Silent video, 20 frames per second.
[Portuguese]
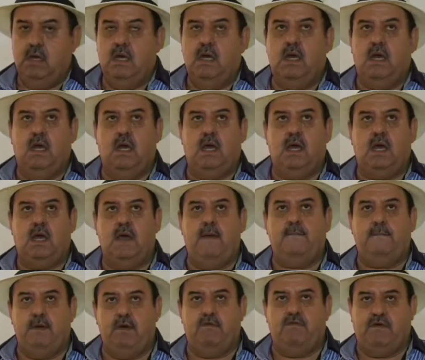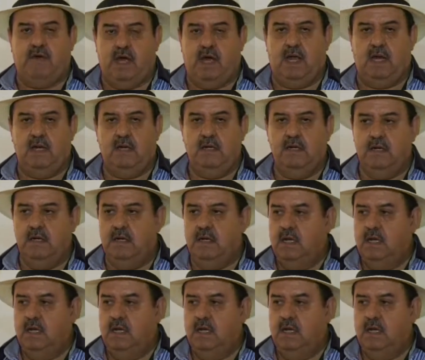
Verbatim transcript: uh, reprovar,